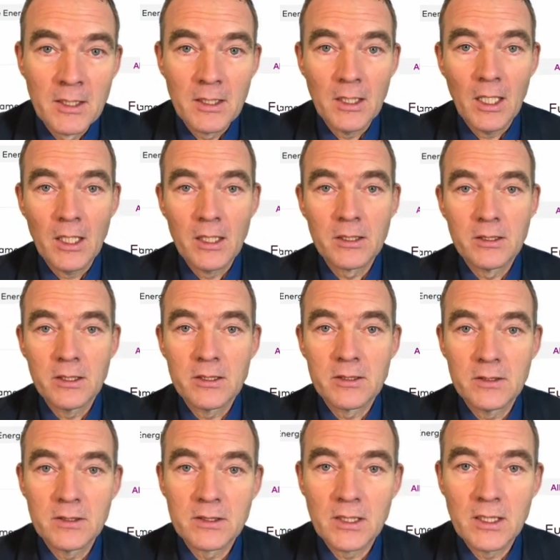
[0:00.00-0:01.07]
Ja, das
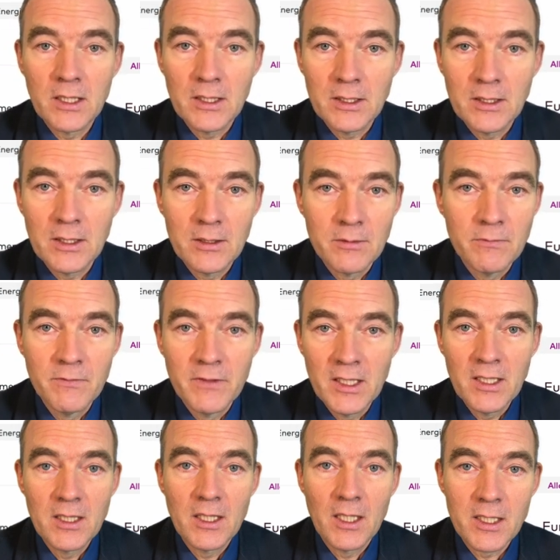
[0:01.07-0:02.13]
ist ja äh,
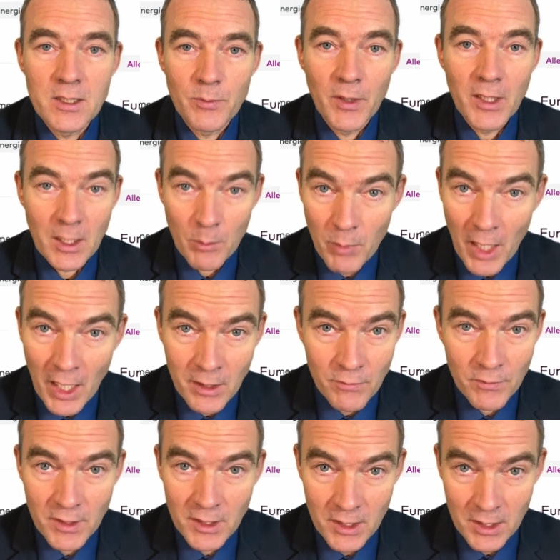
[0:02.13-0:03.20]
weniger als bei der Bank,
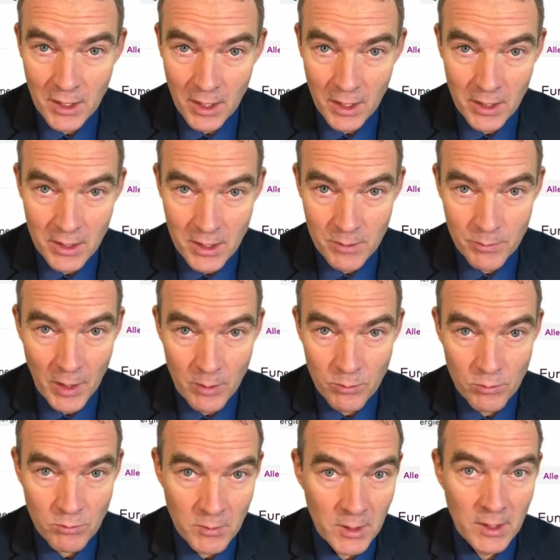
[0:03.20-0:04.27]
weniger als
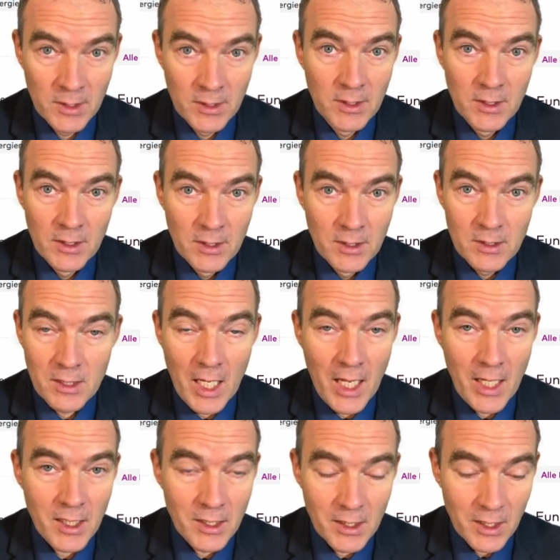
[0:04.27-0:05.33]
beim
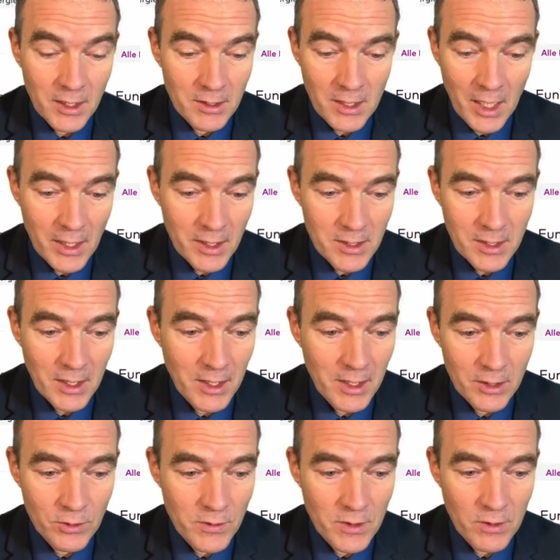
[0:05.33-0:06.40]
Tage,
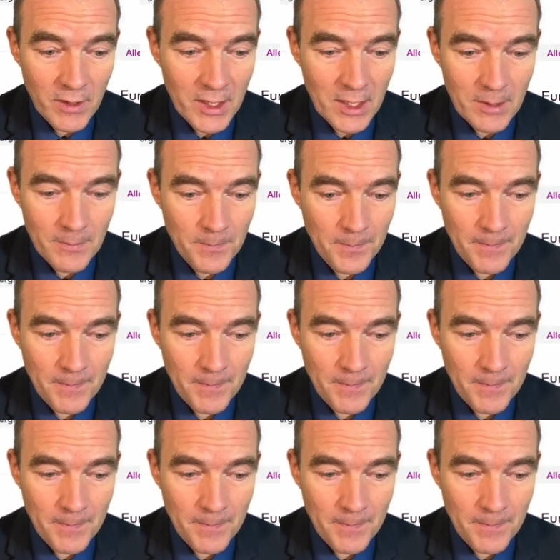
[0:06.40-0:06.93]
Tagesgeld und so weiter.